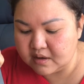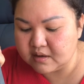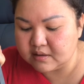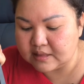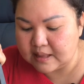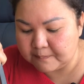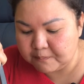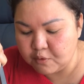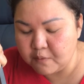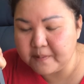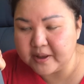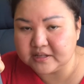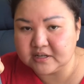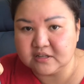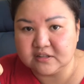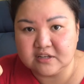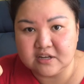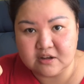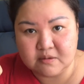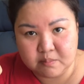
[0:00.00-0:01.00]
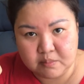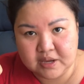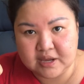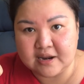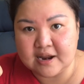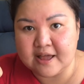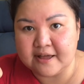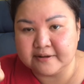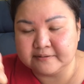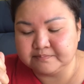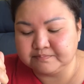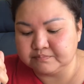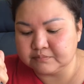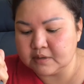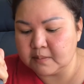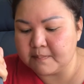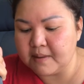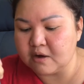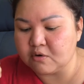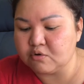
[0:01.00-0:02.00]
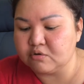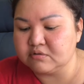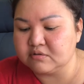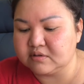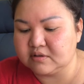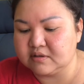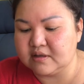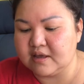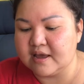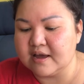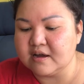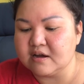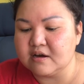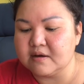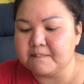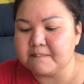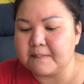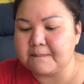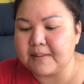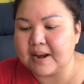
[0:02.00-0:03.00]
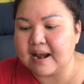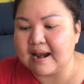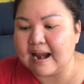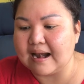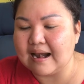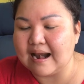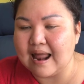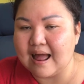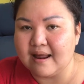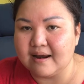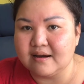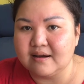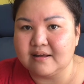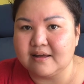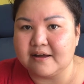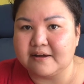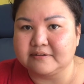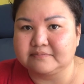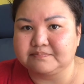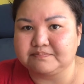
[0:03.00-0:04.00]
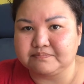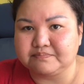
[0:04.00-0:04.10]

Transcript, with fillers: แต่พูดไปจริงๆมีนะ บางคนเสียเงินไปเป็นล้านๆเลยอะ